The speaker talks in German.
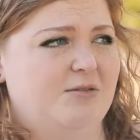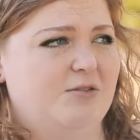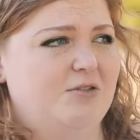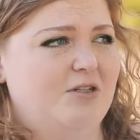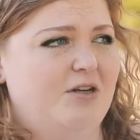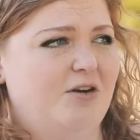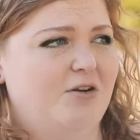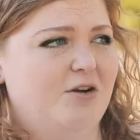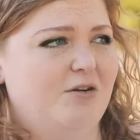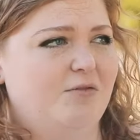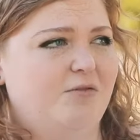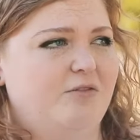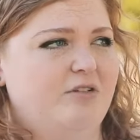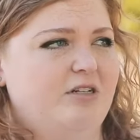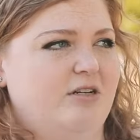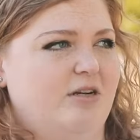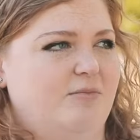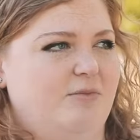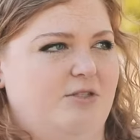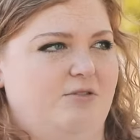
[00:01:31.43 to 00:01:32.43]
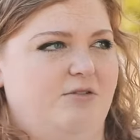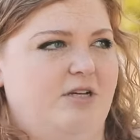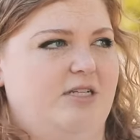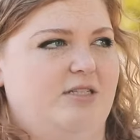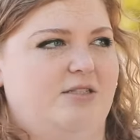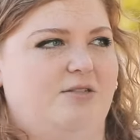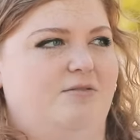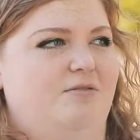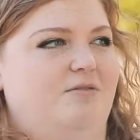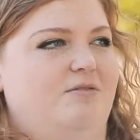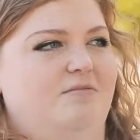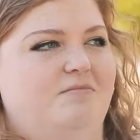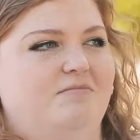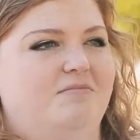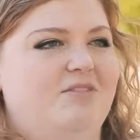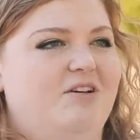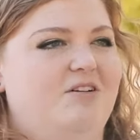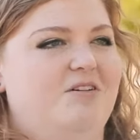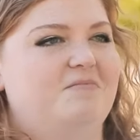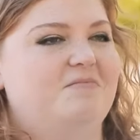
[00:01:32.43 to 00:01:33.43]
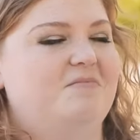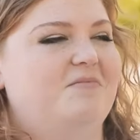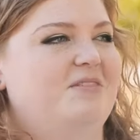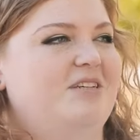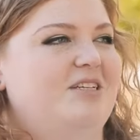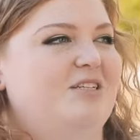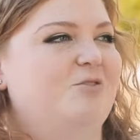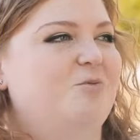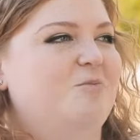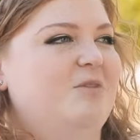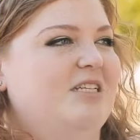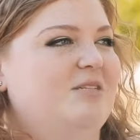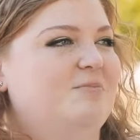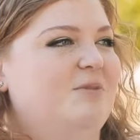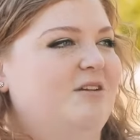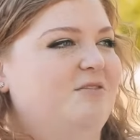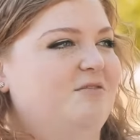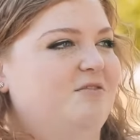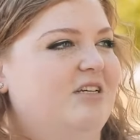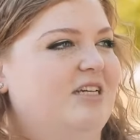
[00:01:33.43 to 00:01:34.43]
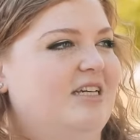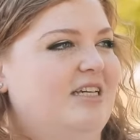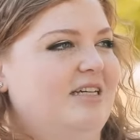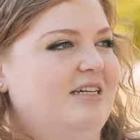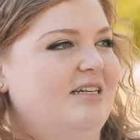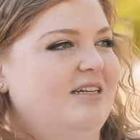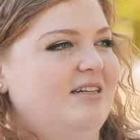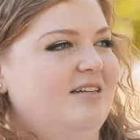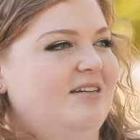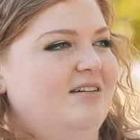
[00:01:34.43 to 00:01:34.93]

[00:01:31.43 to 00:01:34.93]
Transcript: zu den Leuten vorher oder bist du echt so, ja, ich suche mir jetzt mal eine WG